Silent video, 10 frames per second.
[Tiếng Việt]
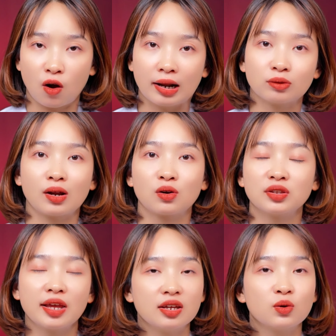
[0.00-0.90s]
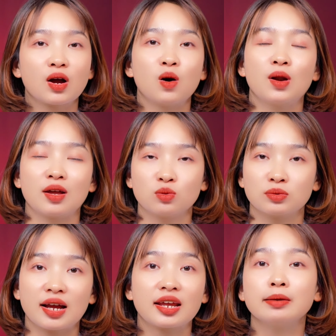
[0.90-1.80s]
hoàn toàn có thể yêu cầu là
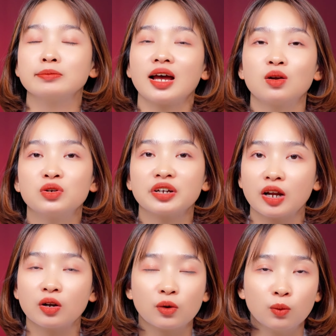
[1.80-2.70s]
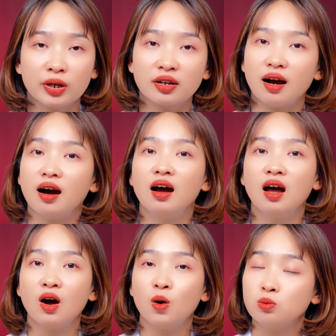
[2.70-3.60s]
chúng ta kiểm tra luôn cái nguy cơ
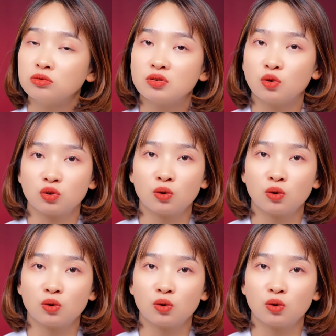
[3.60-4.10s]
ung thư cổ tử